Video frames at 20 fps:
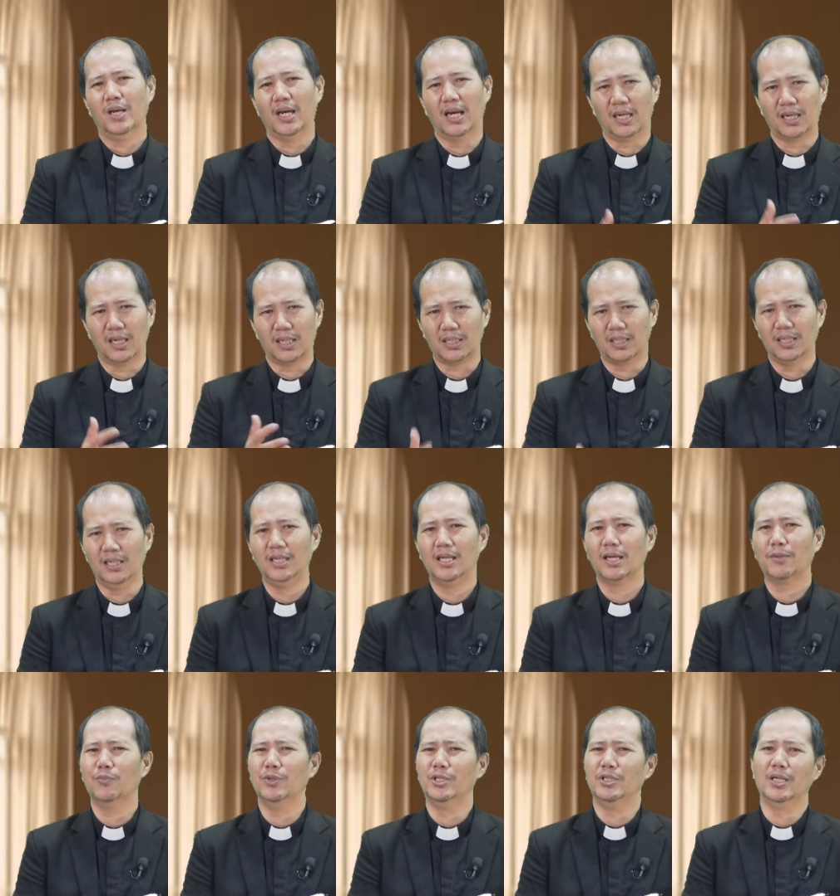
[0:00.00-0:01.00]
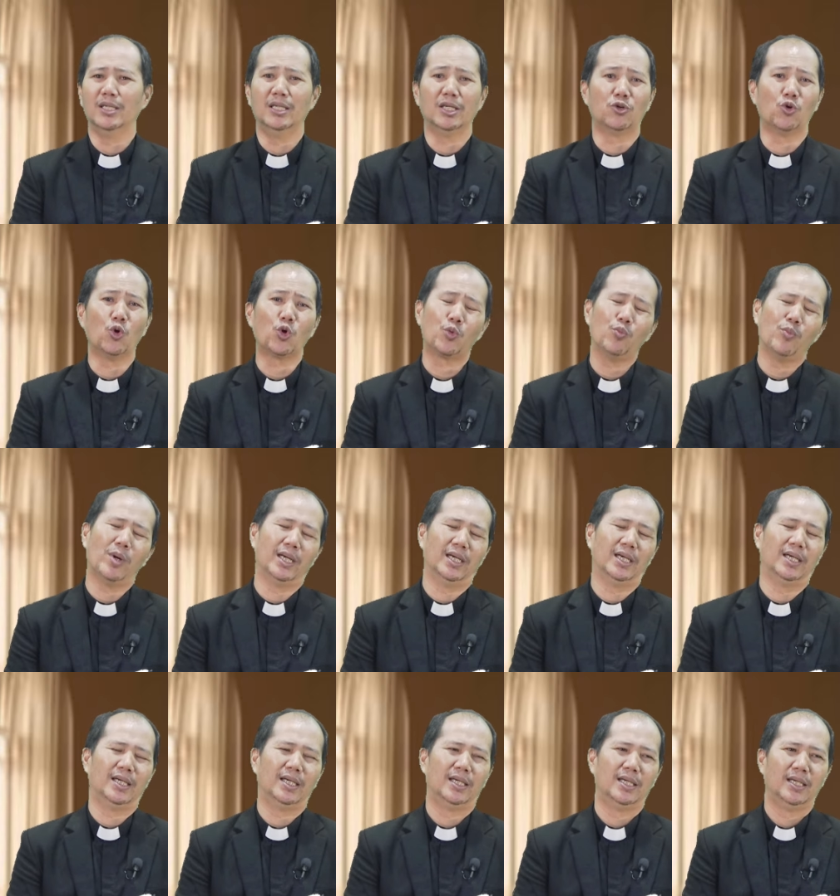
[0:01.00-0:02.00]
agar tidak menjadi korban
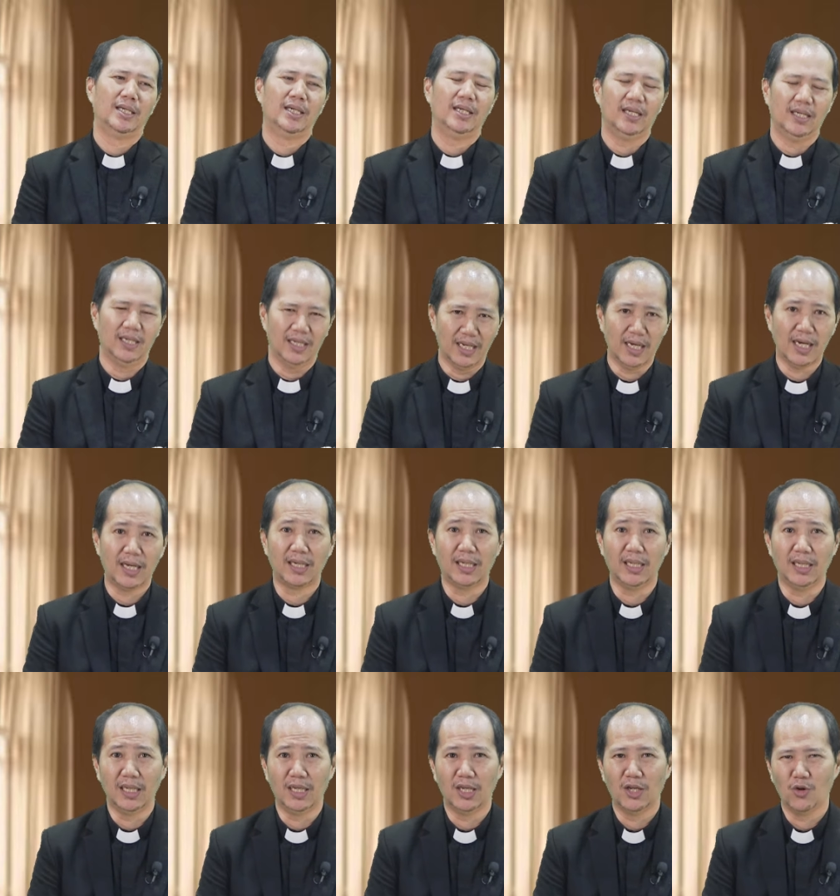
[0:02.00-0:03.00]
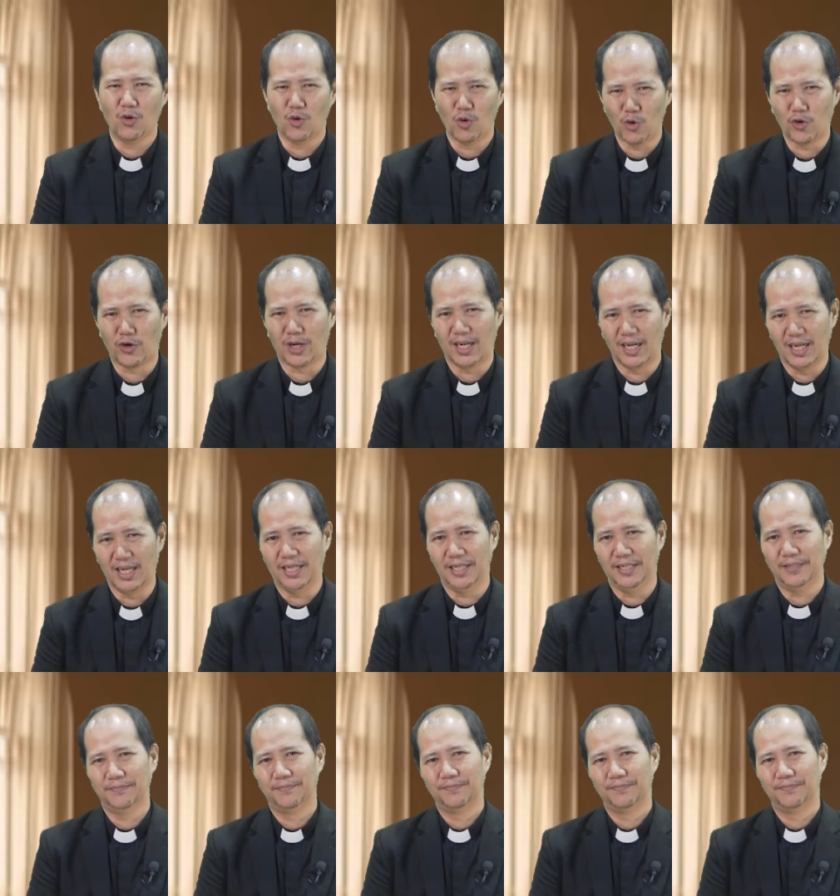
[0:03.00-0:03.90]
dari orang lain.